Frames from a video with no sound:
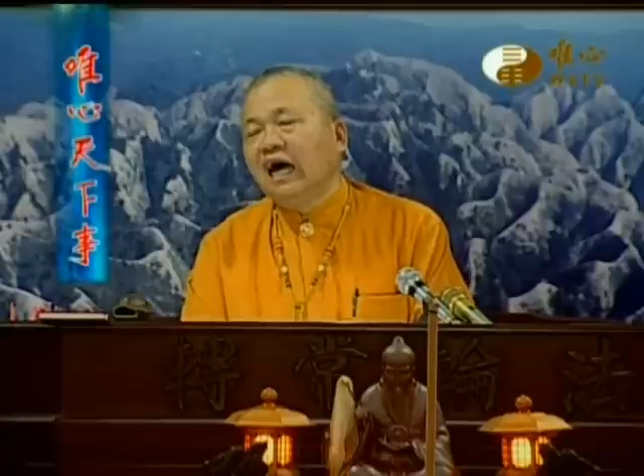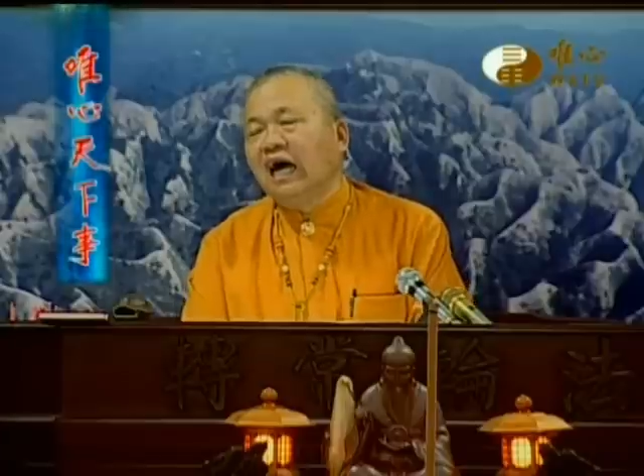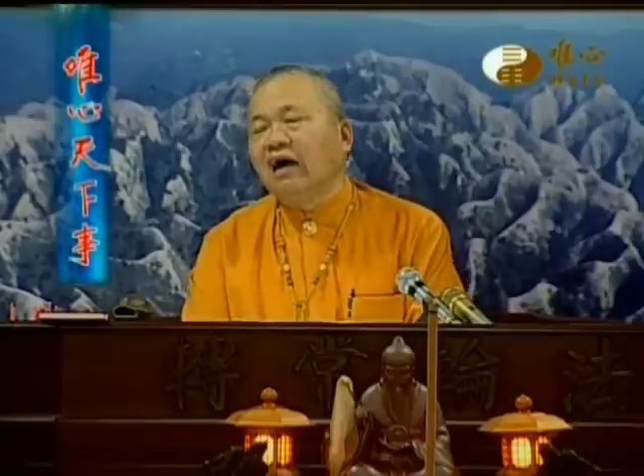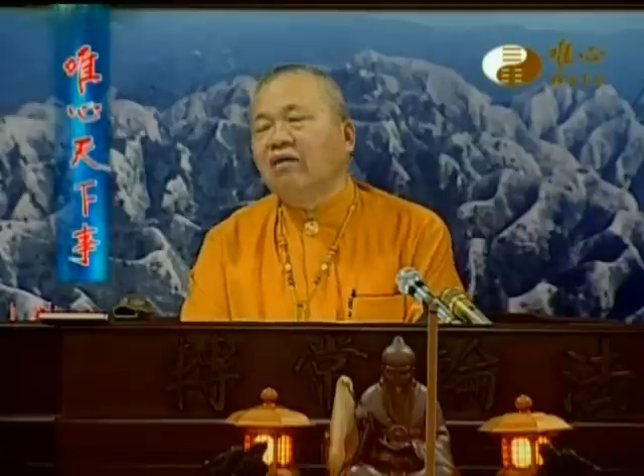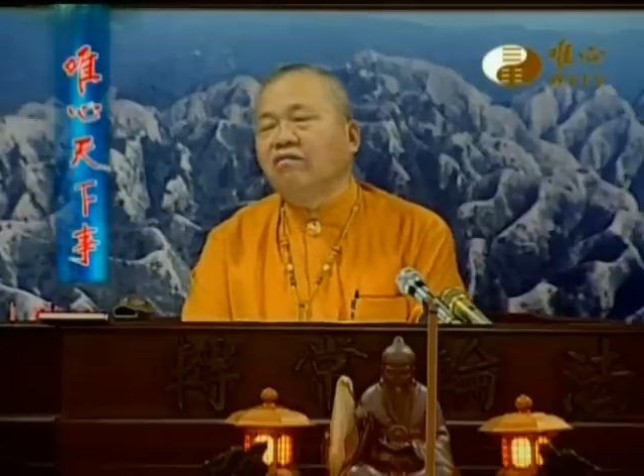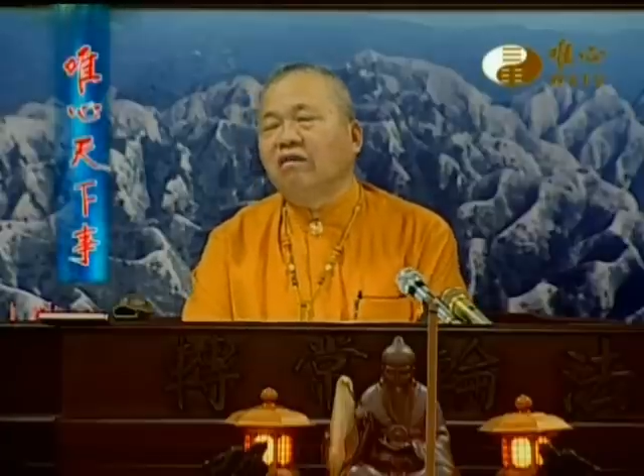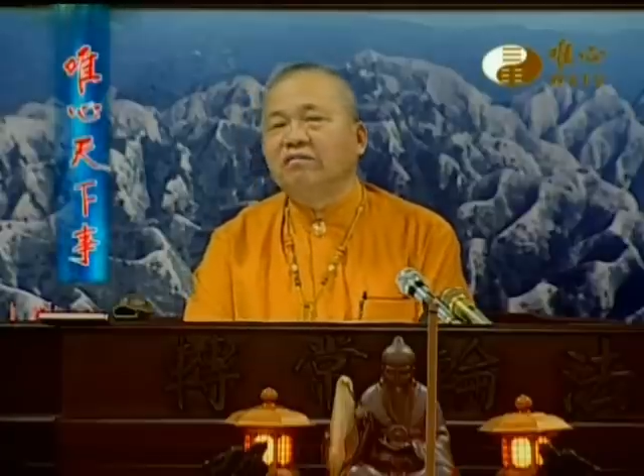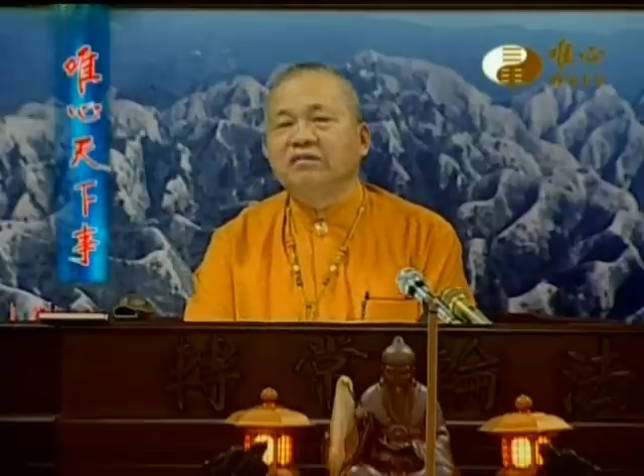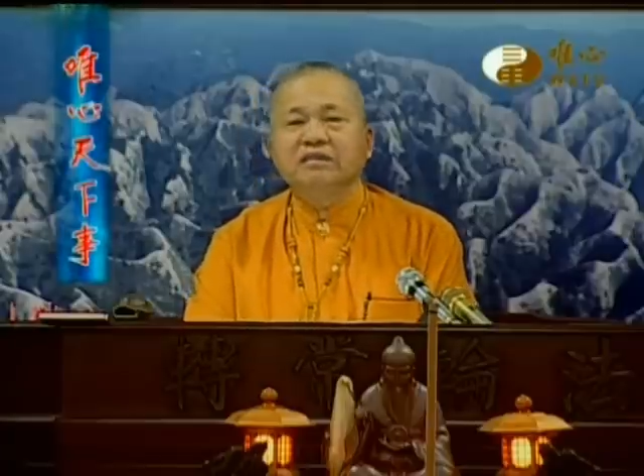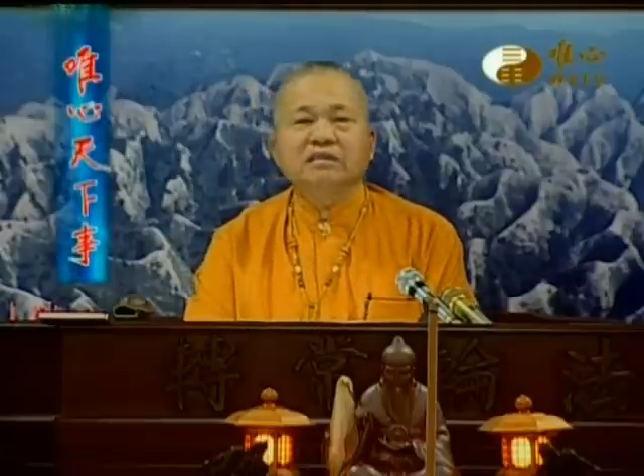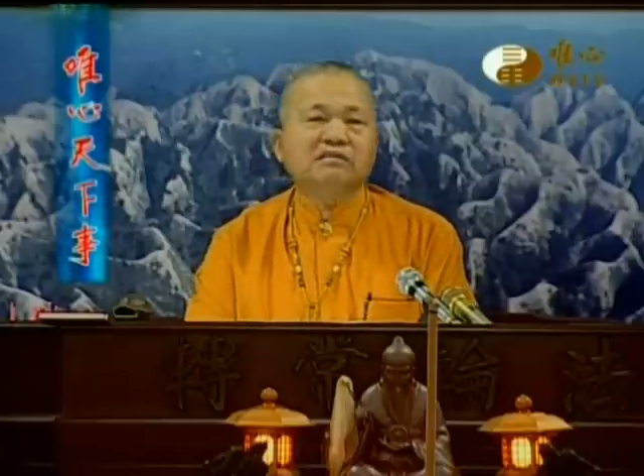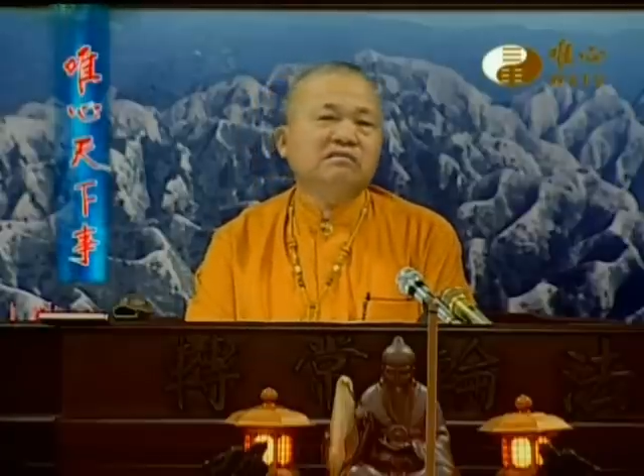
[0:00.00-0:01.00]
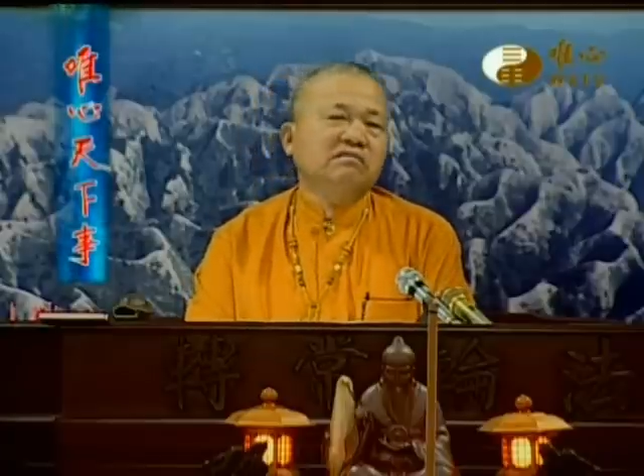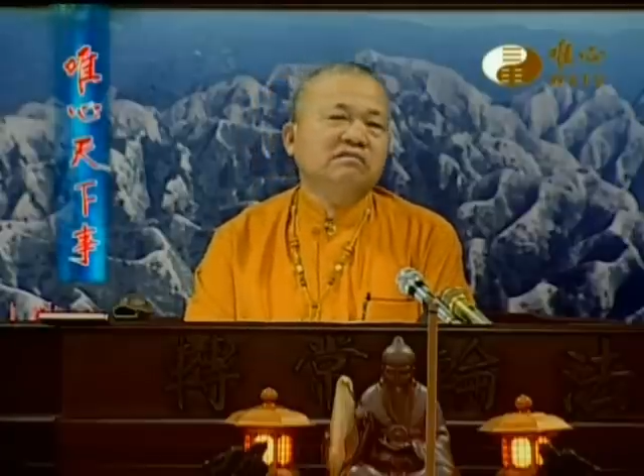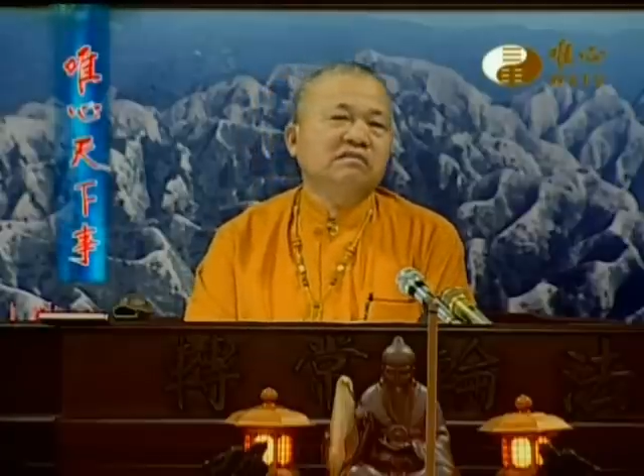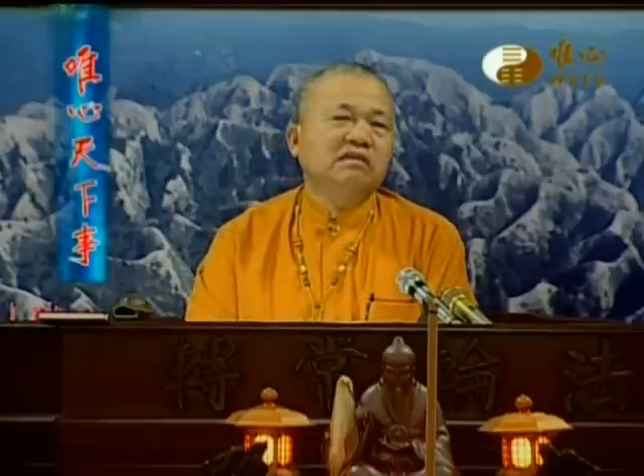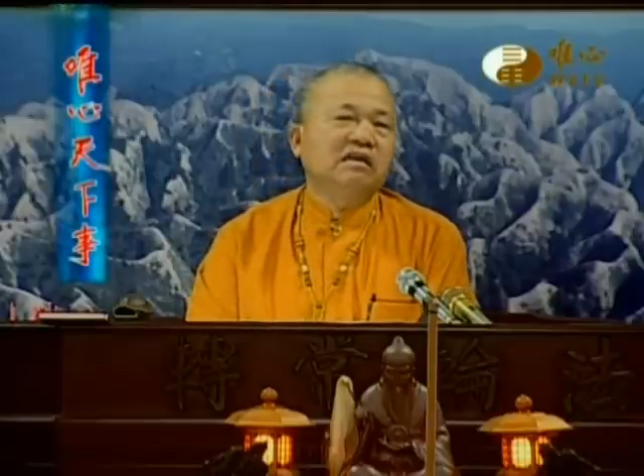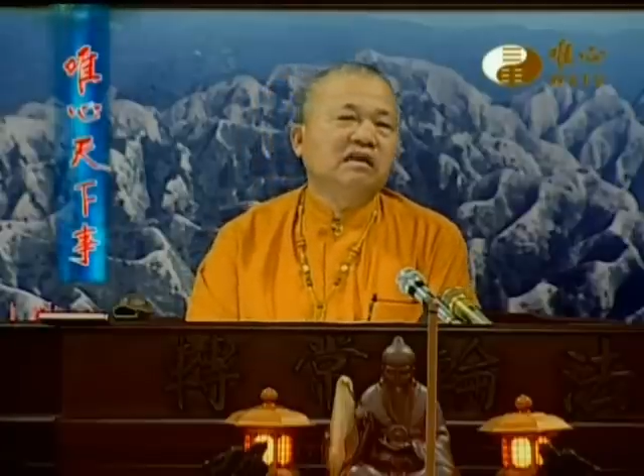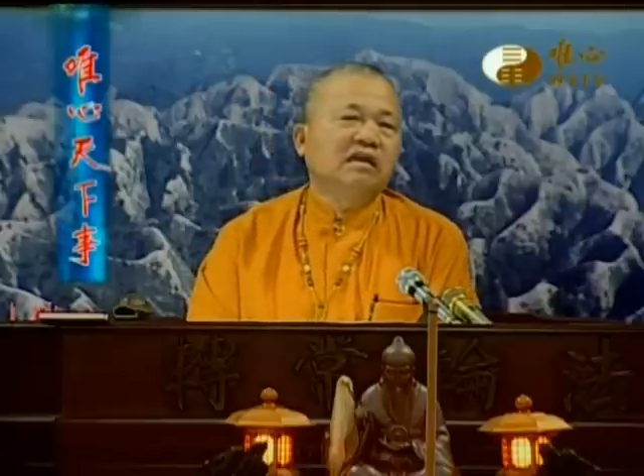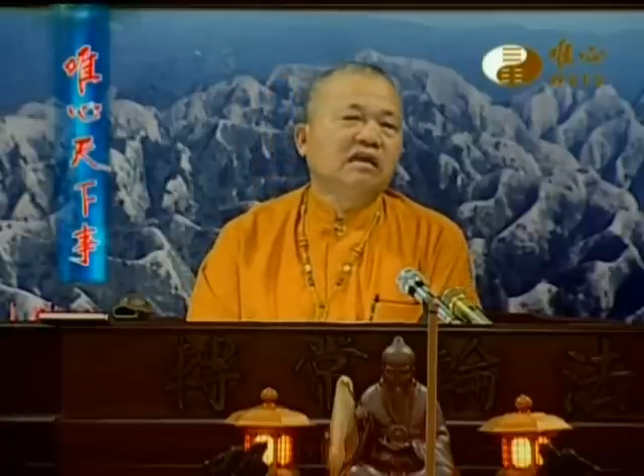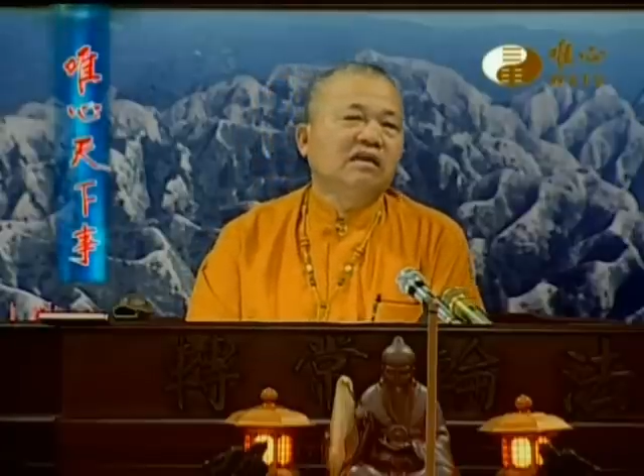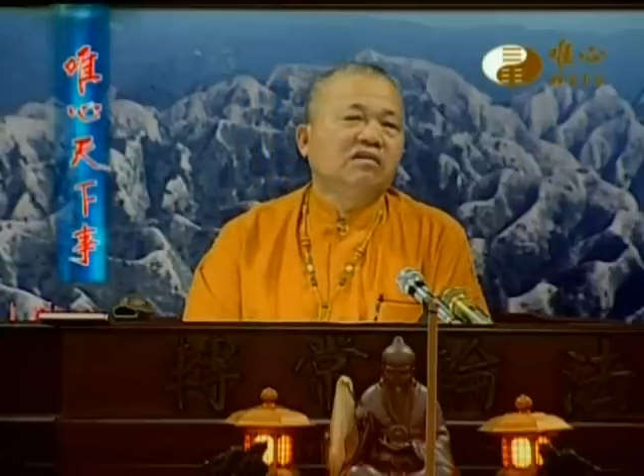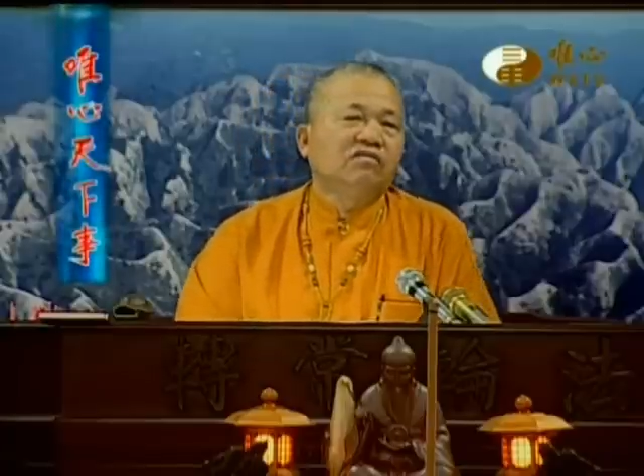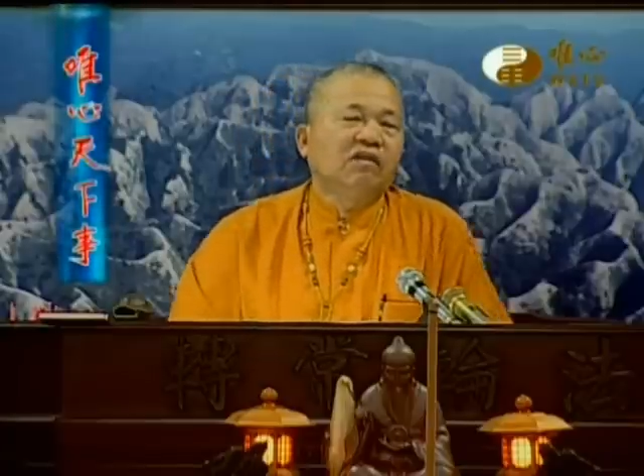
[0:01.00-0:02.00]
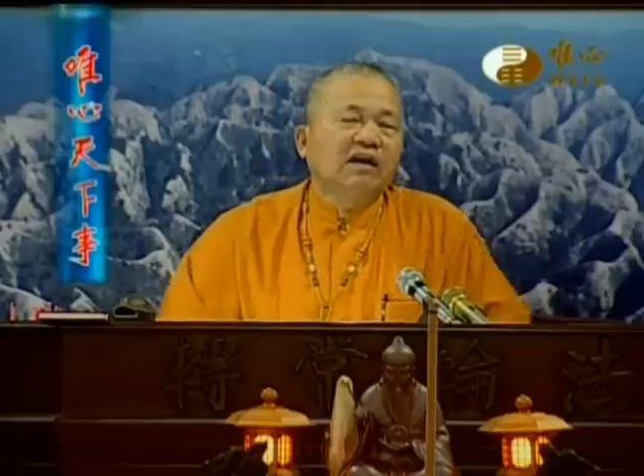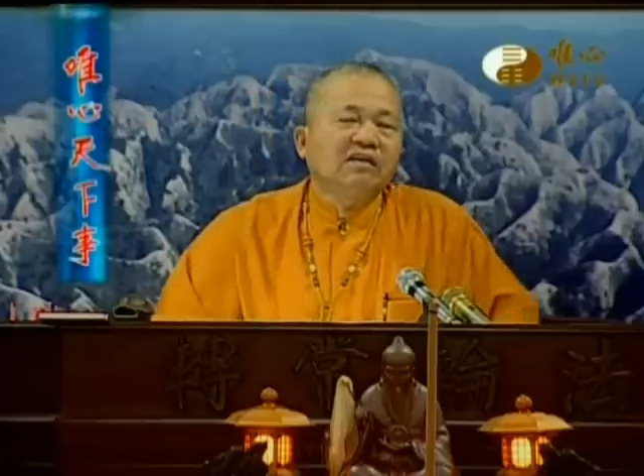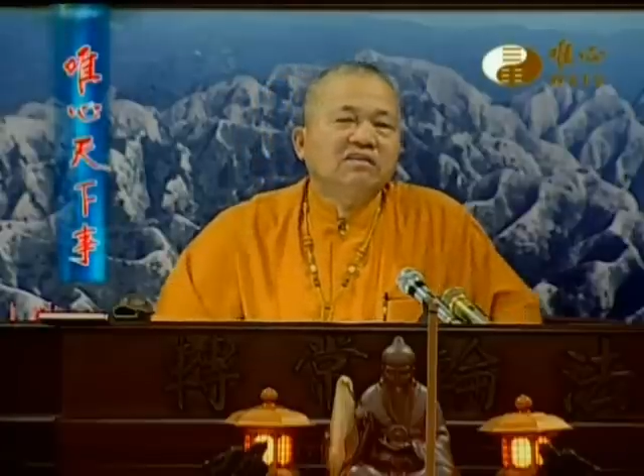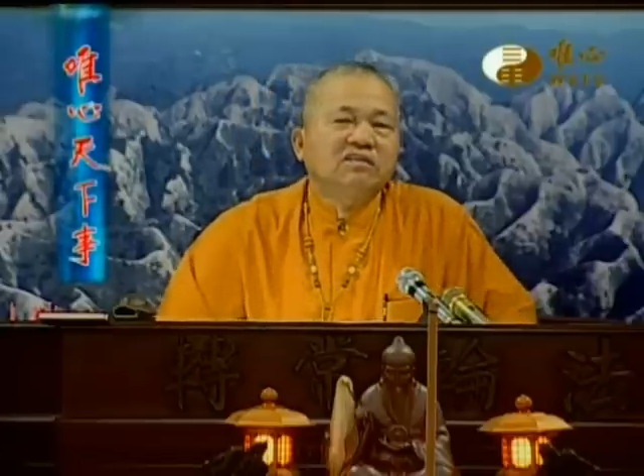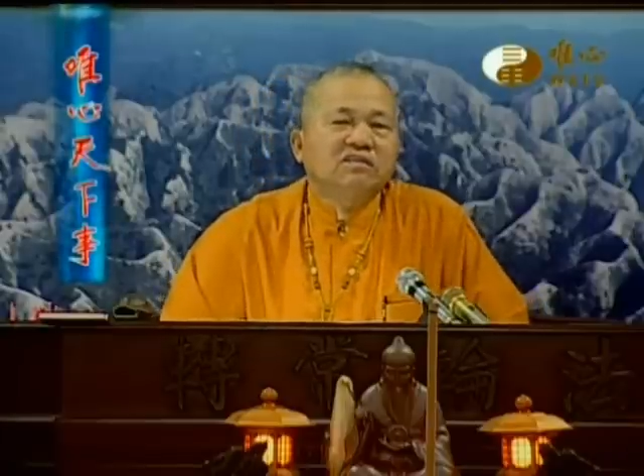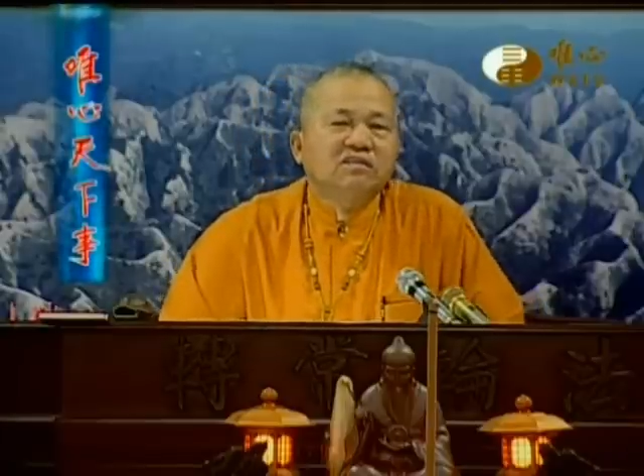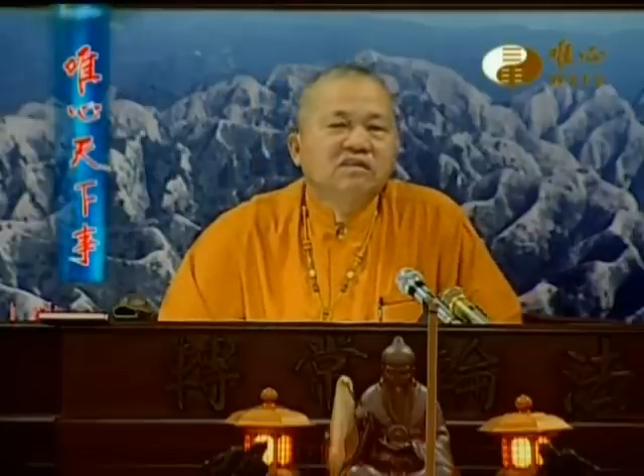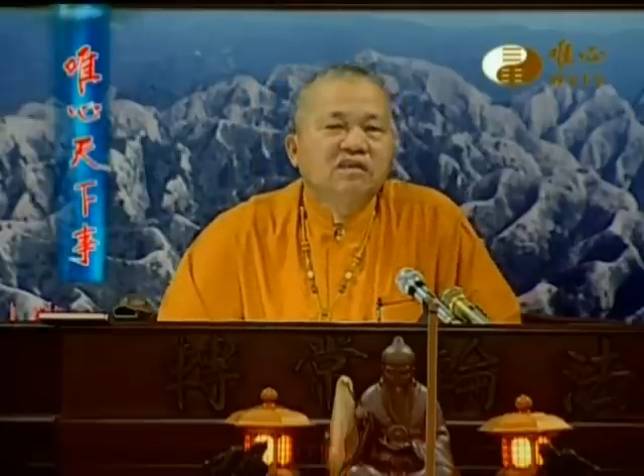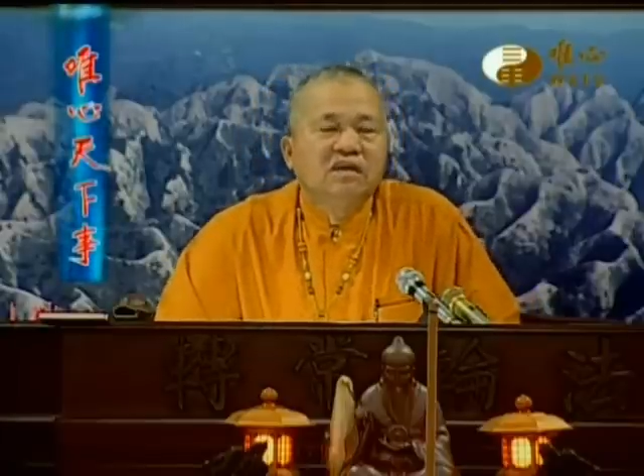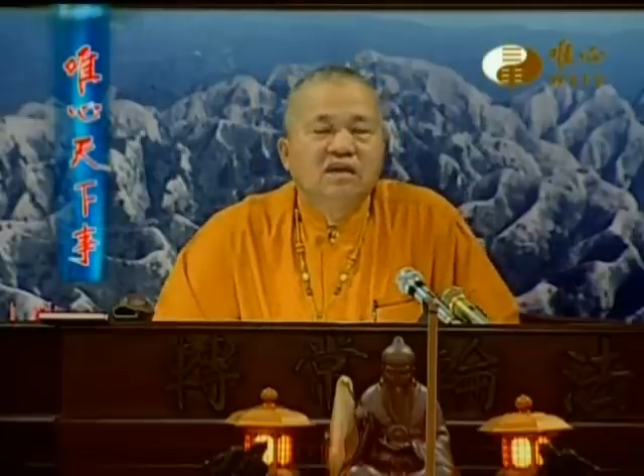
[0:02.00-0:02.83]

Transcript: 啊我们房子